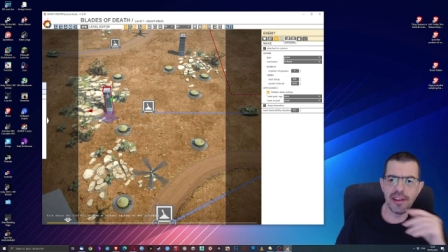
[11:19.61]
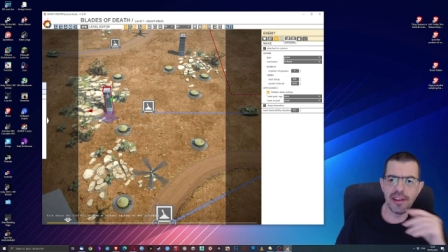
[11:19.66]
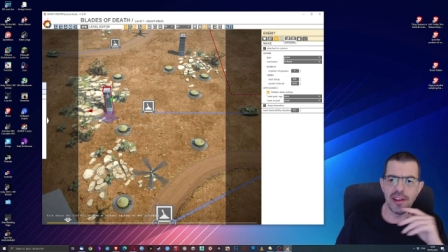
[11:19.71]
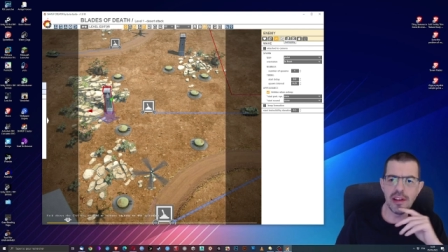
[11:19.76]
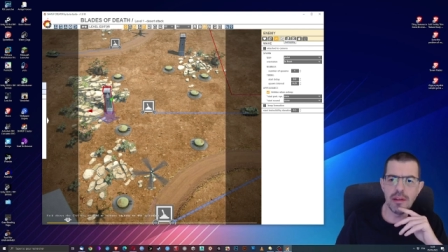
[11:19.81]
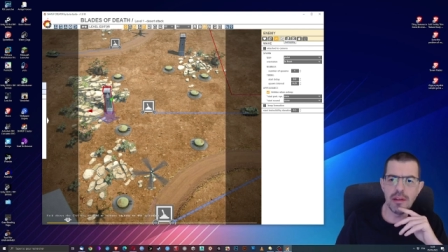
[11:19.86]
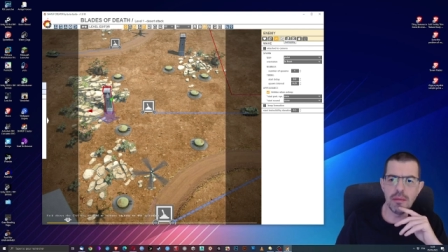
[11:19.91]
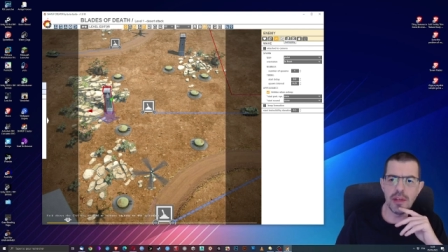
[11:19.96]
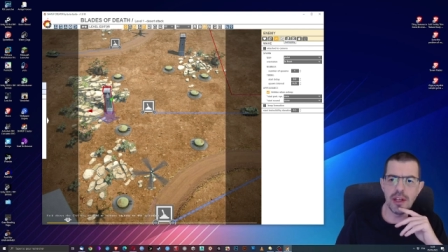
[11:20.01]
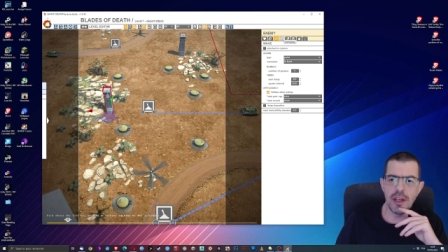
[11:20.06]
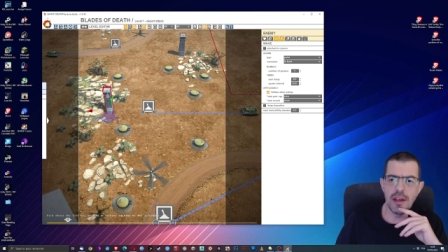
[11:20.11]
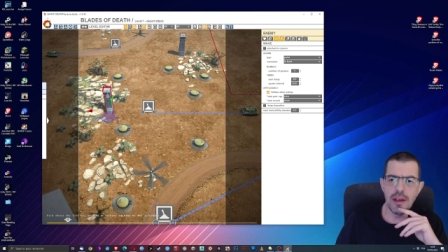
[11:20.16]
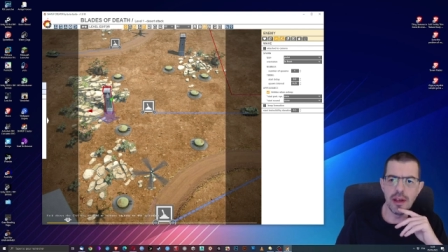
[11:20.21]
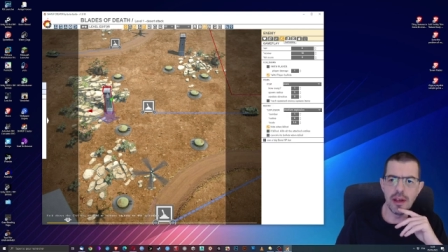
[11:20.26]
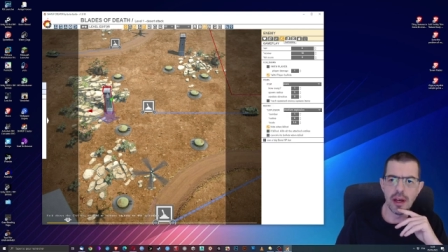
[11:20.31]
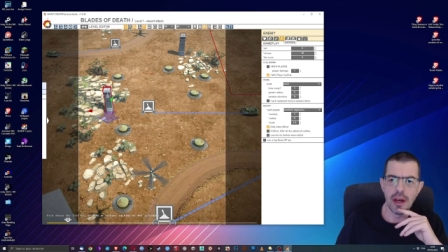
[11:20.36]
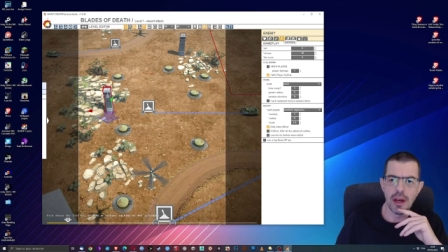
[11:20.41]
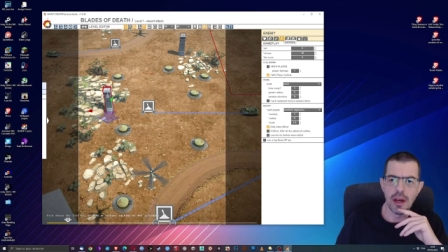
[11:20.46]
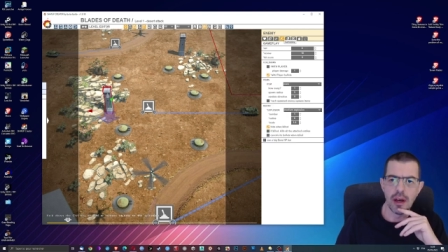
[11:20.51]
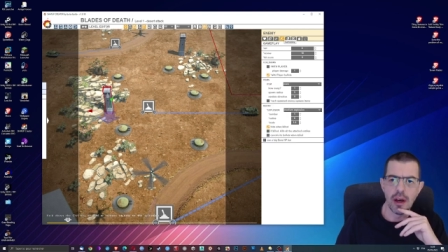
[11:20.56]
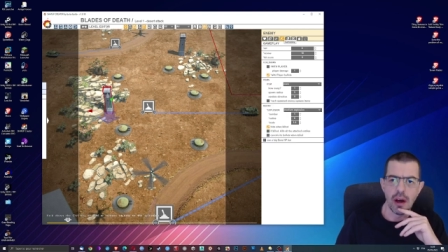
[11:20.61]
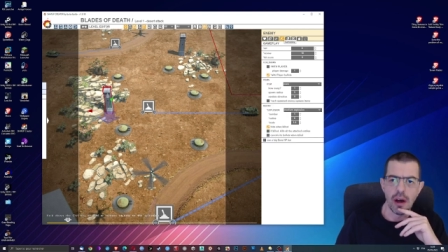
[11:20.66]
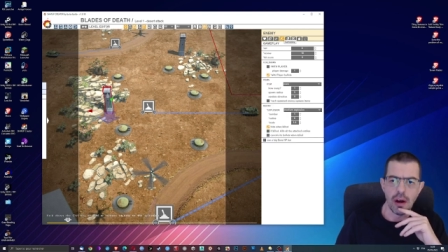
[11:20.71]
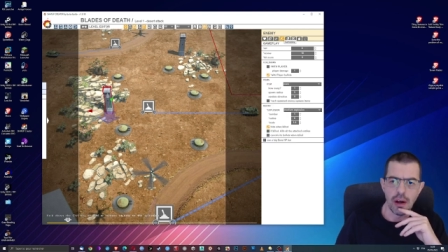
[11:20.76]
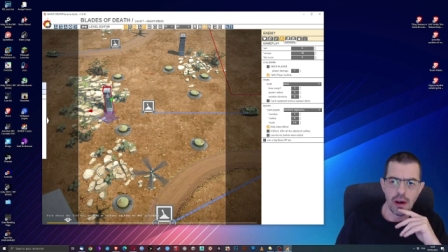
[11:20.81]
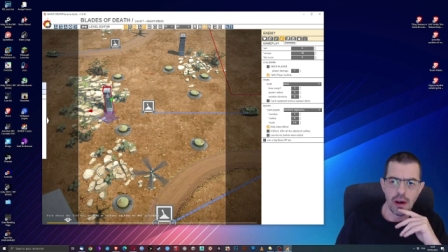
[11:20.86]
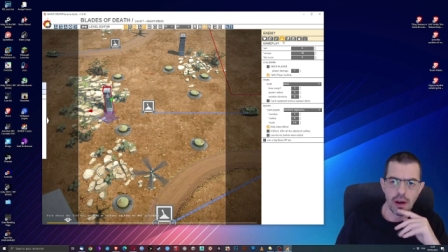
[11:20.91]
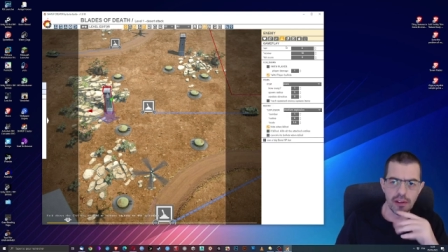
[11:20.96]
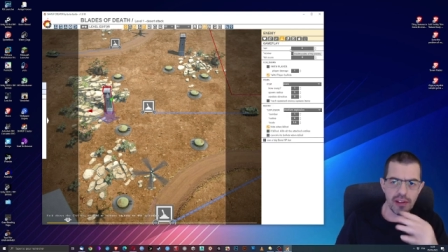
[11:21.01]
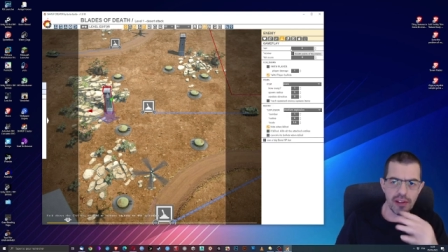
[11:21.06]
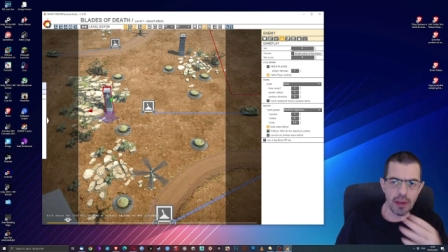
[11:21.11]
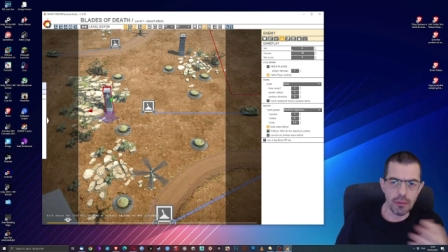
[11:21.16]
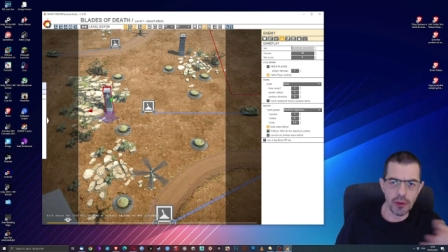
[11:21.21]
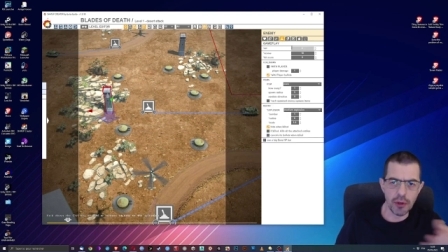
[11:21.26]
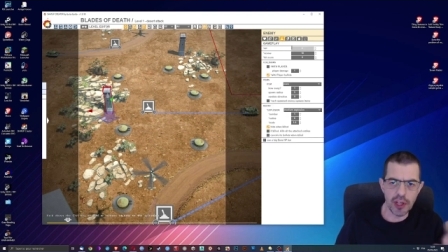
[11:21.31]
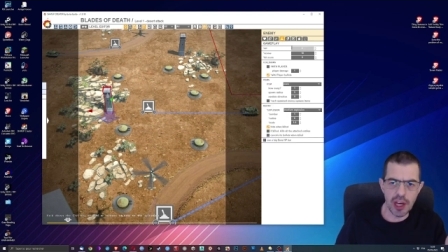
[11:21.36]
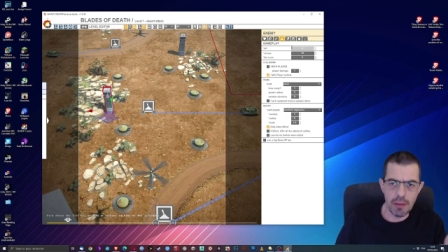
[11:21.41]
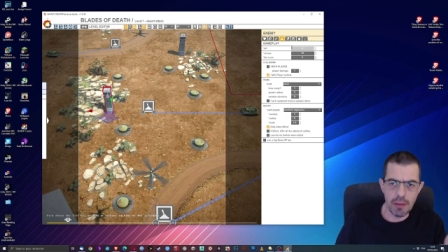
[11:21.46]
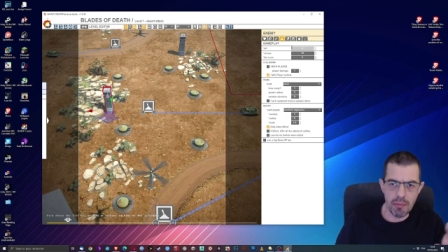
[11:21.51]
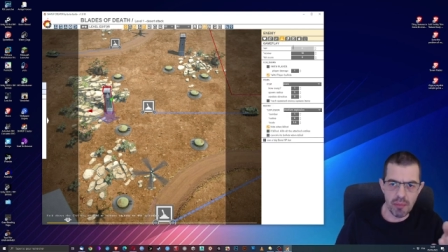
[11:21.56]
d'ennemis en termes de
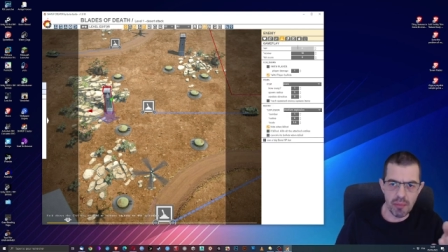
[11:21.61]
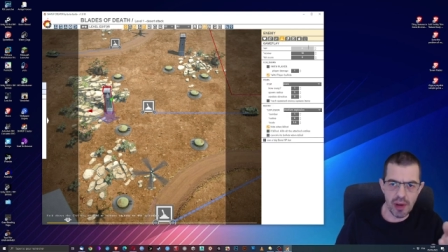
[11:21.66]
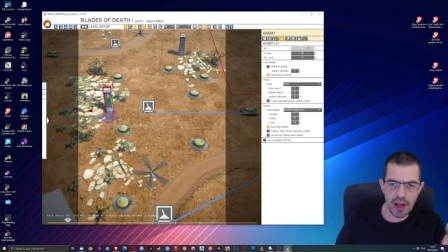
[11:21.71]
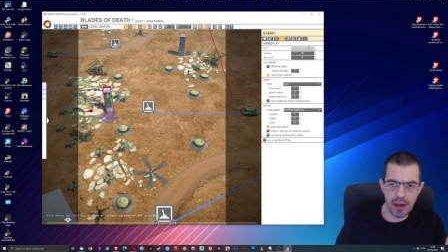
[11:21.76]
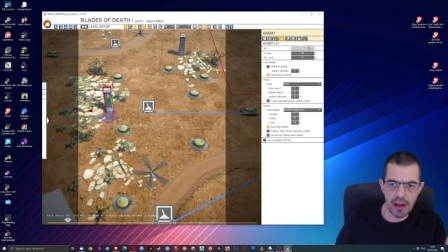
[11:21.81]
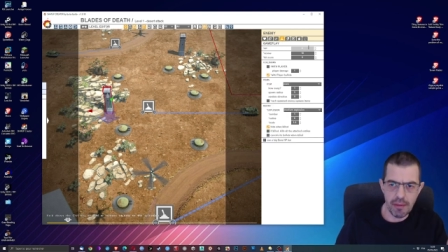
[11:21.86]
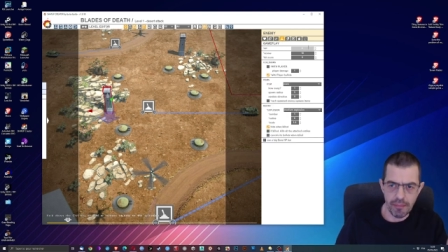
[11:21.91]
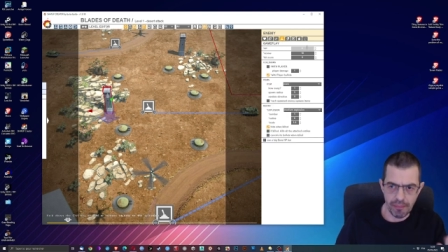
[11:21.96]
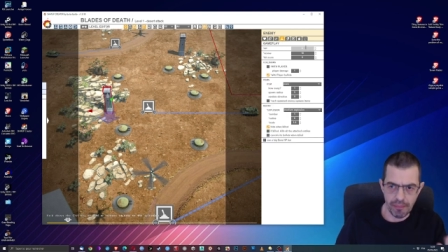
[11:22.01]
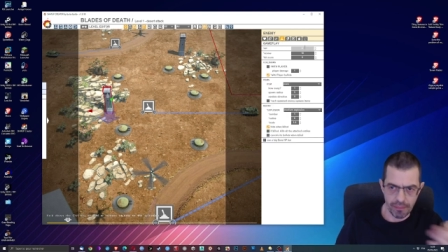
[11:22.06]
gameplay.